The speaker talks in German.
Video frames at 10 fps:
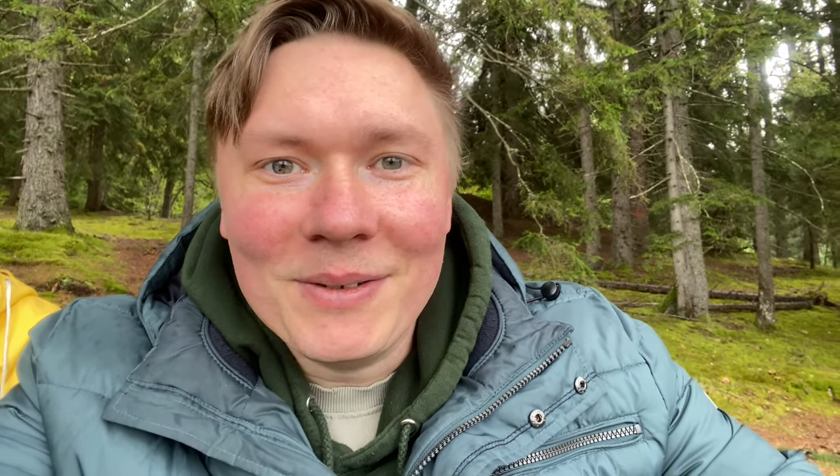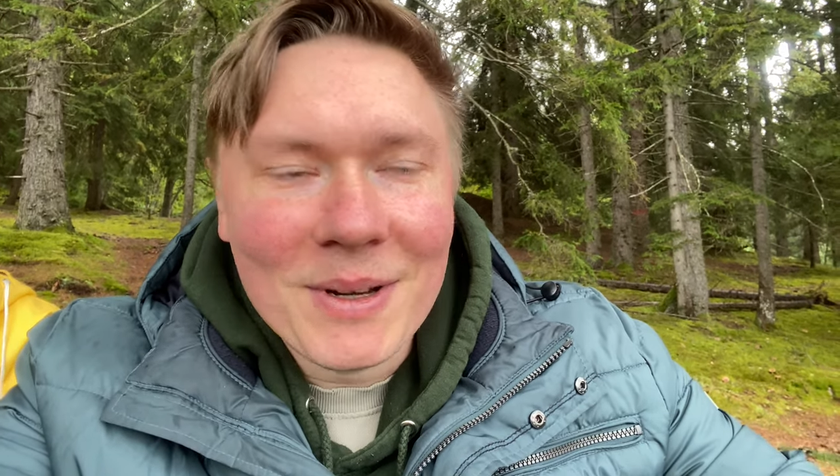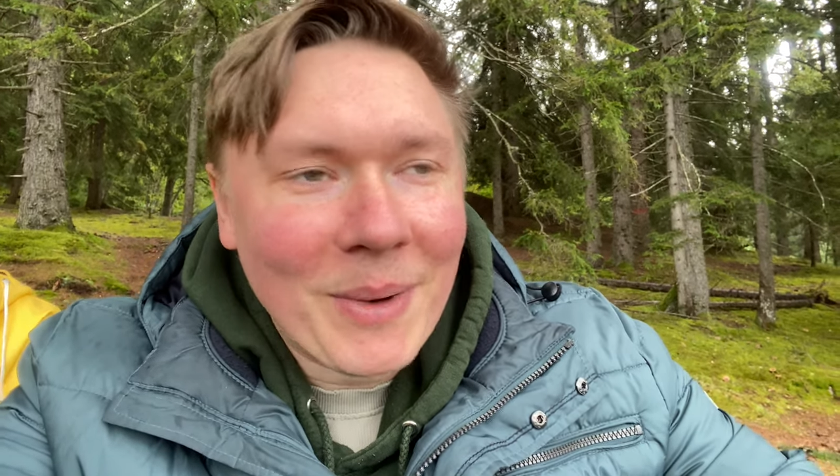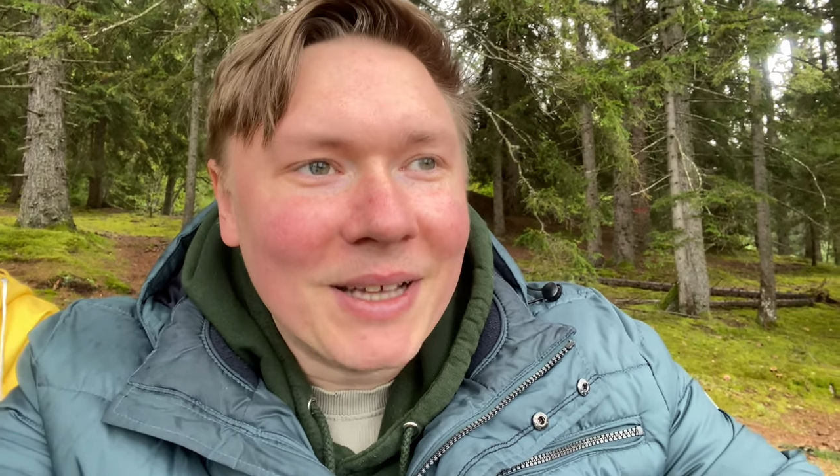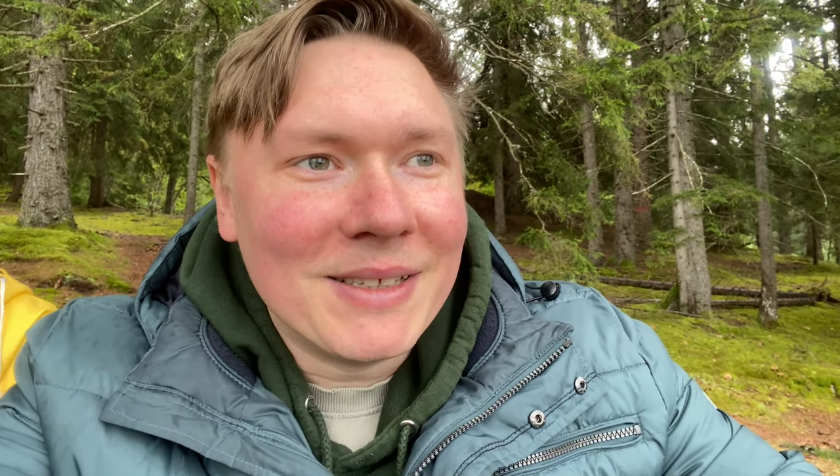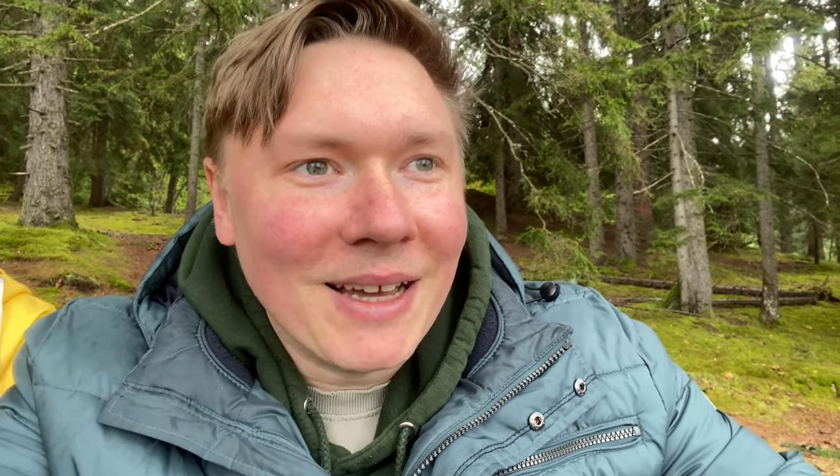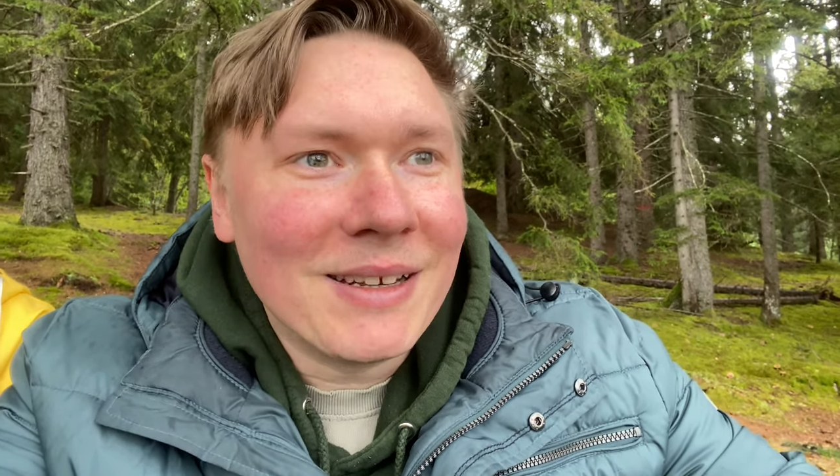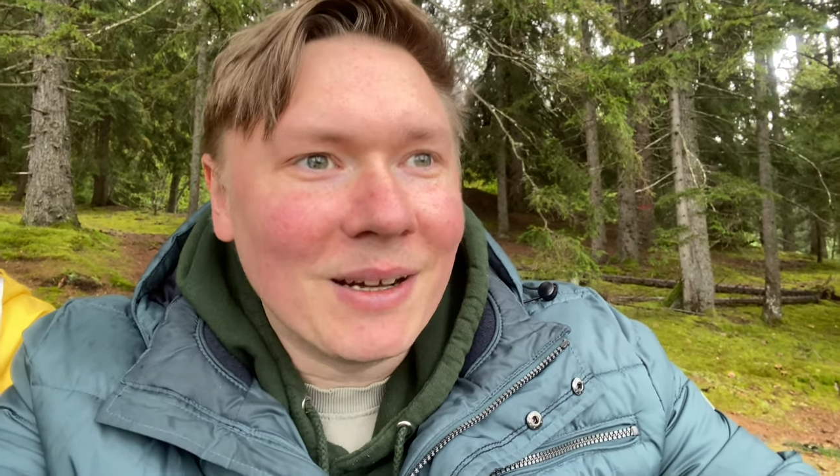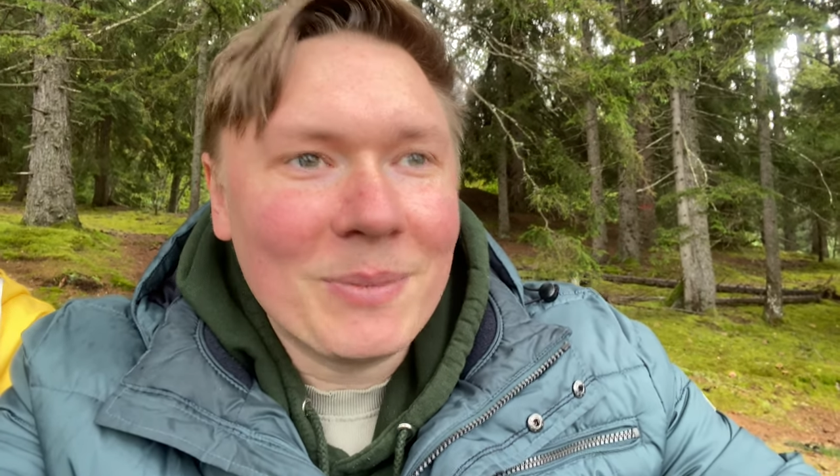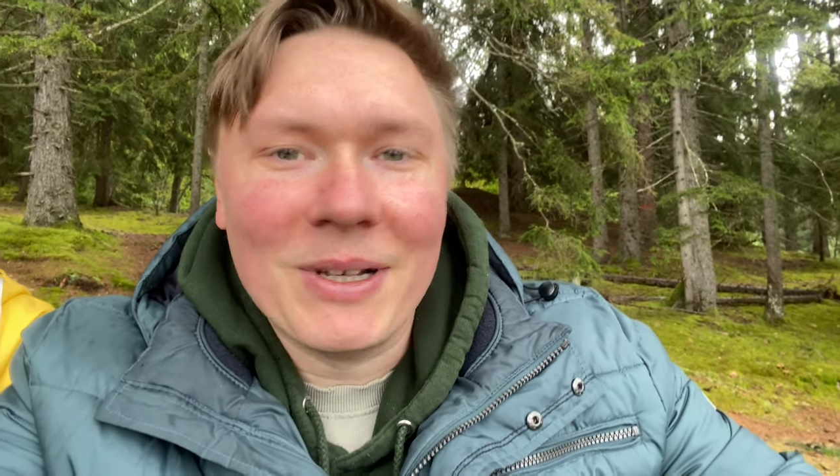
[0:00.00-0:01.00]
wieder mal sehr
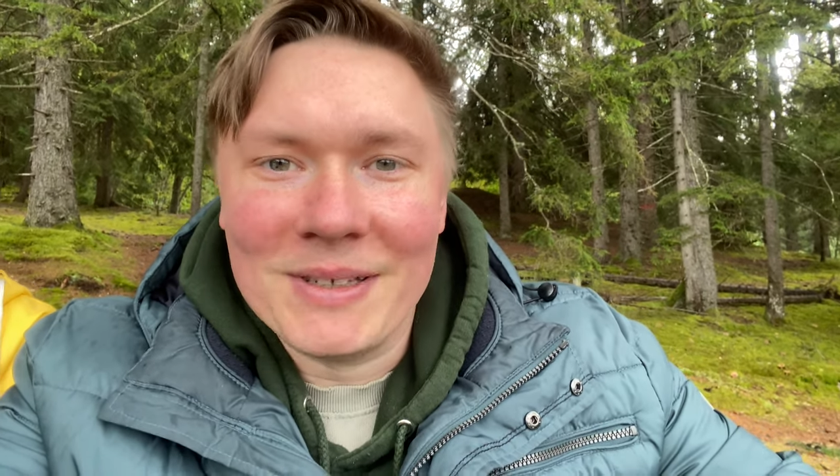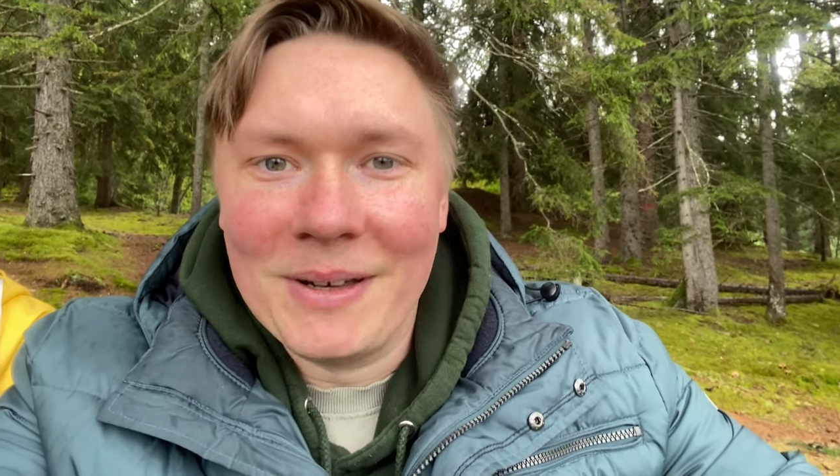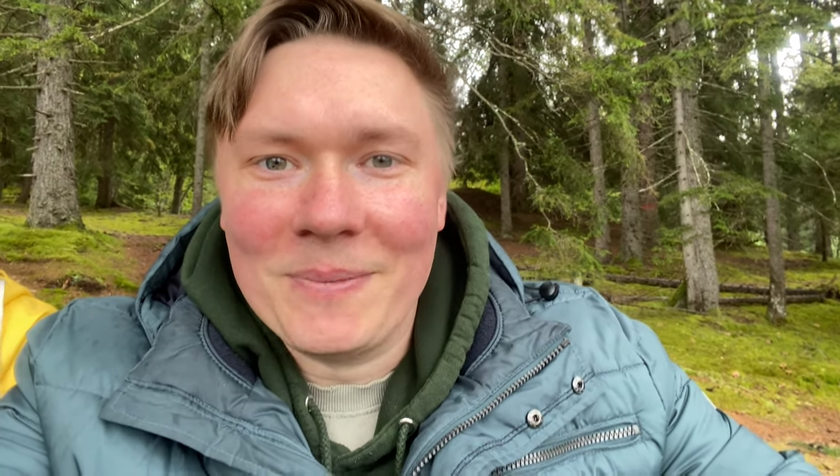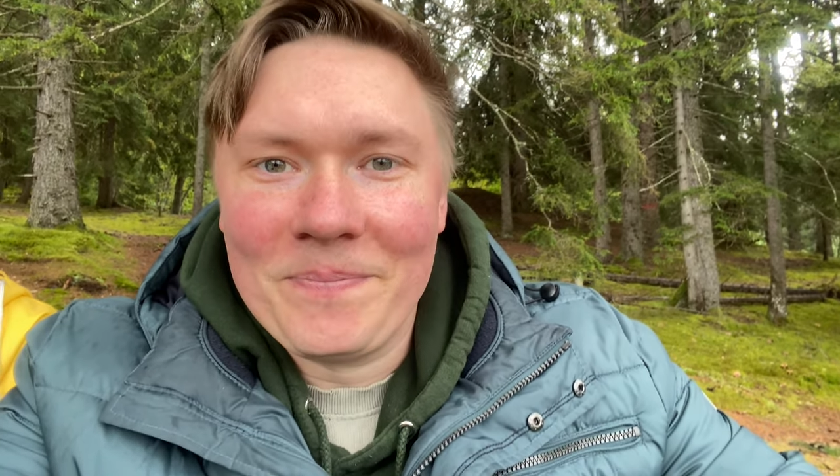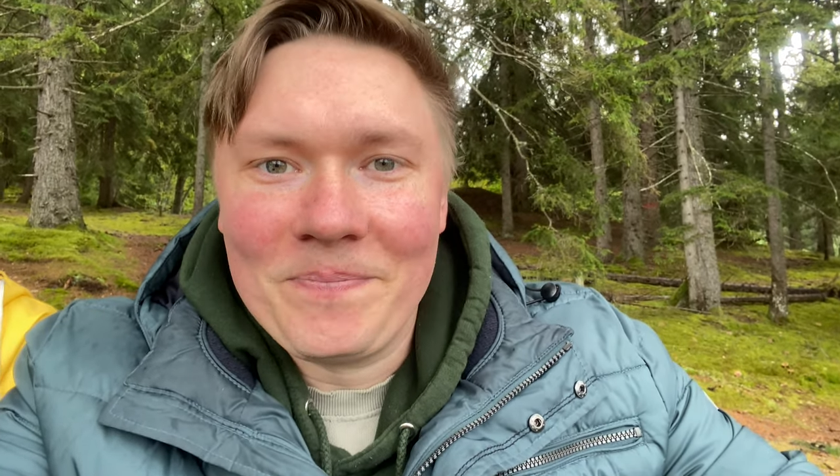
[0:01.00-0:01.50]
dankbar sein.